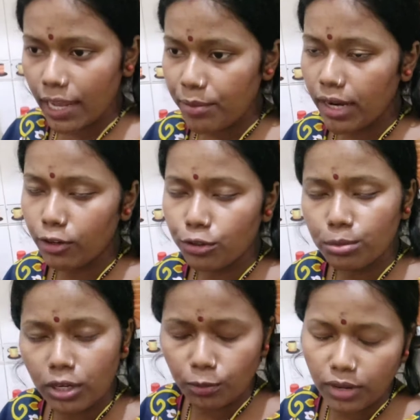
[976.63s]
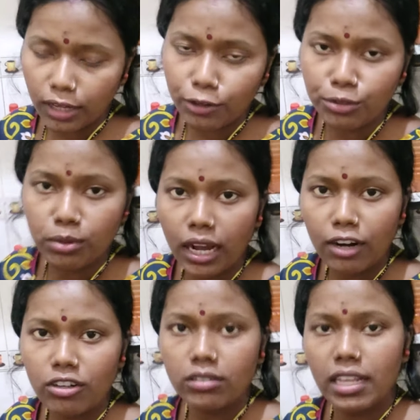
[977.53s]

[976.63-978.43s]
এই বেলা করবো না ওবেলা করবো কারণ